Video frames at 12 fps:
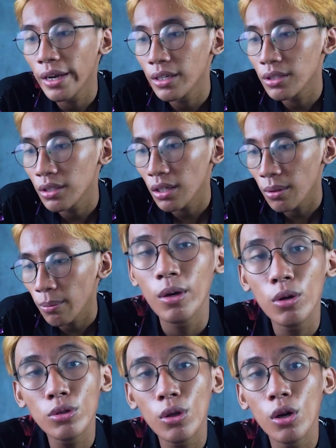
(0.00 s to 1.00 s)
Geyser
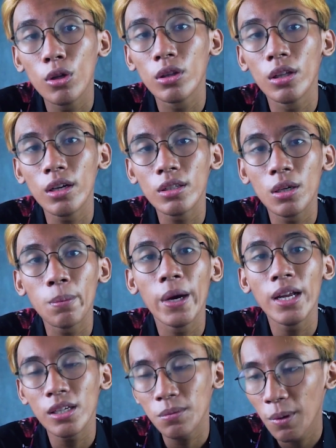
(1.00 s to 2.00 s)
menusuk Lutner
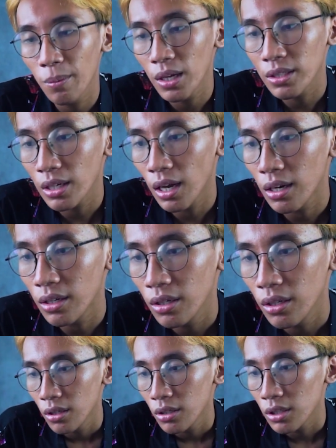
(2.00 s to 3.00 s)
sebanyak 19 kali,
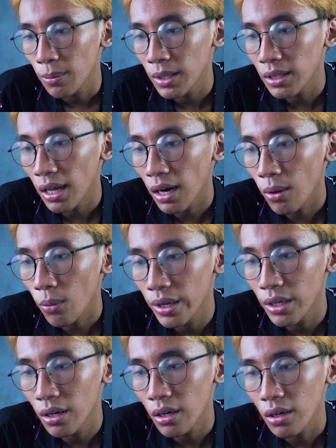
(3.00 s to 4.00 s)
sementara
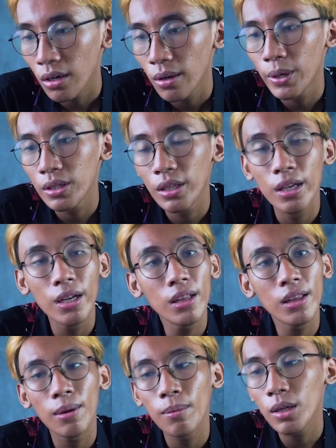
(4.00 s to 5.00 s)
Weyer berdiri
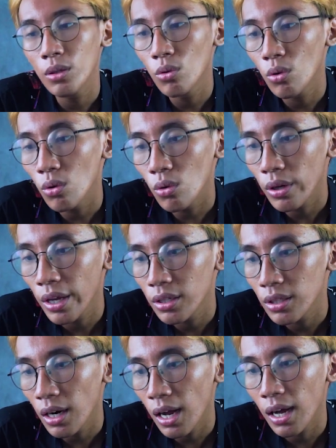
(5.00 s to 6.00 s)
dan menyuruh
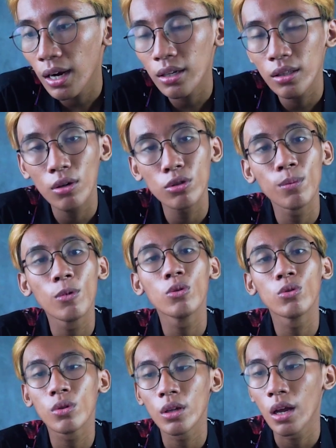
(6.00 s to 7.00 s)
Geyser agar terus
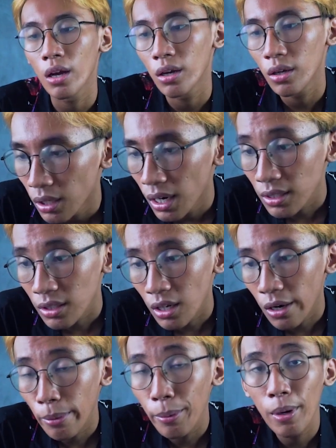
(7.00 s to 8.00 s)
menusuknya. Dilansir
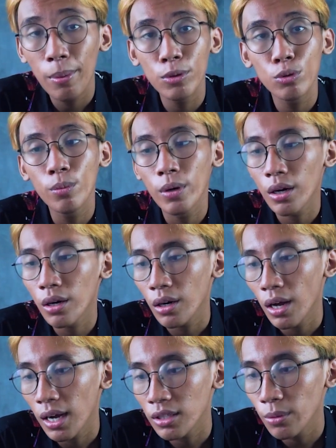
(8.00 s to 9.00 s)
dari beberapa sumber,
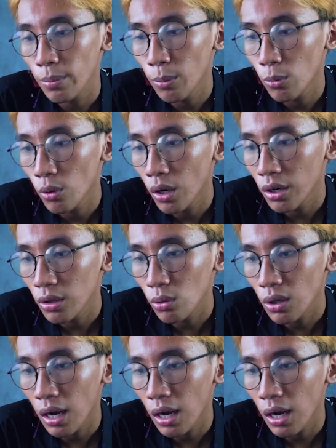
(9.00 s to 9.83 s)
aksi pembunuhan itu